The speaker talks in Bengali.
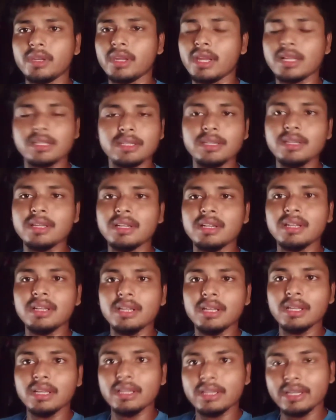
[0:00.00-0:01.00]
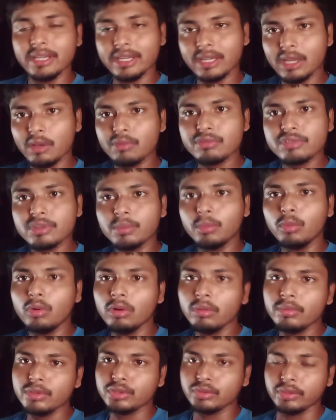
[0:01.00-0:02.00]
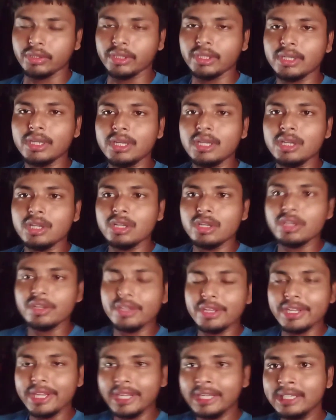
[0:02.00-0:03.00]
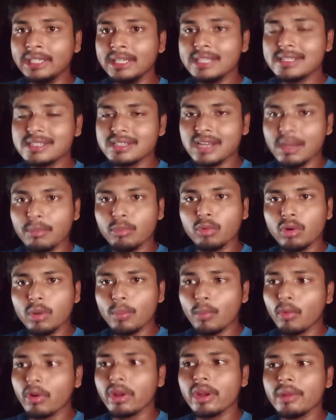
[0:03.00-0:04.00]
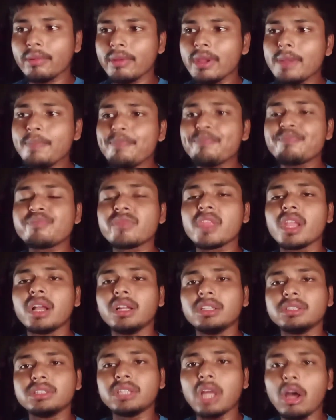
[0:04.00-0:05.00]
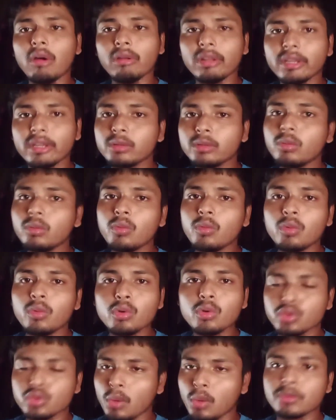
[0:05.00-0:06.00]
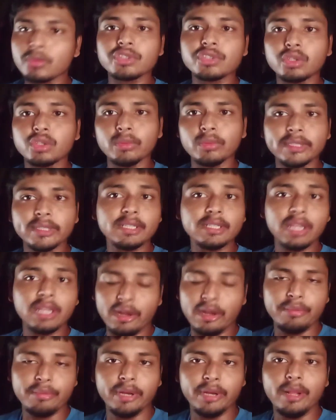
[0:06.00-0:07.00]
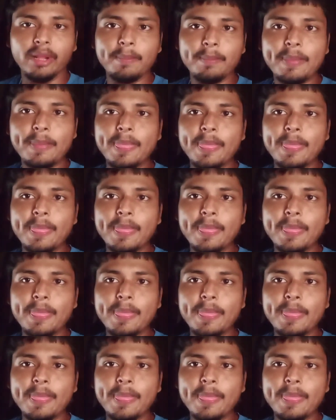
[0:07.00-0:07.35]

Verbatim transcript: ঠিক আছে এটাই হচ্ছে মূল বিষয় ইংলিশ টার্মগুলো পড়ে নেবে তাহলে কিন্তু কোনো সমস্যা তোমাদের দাঁড়াবে না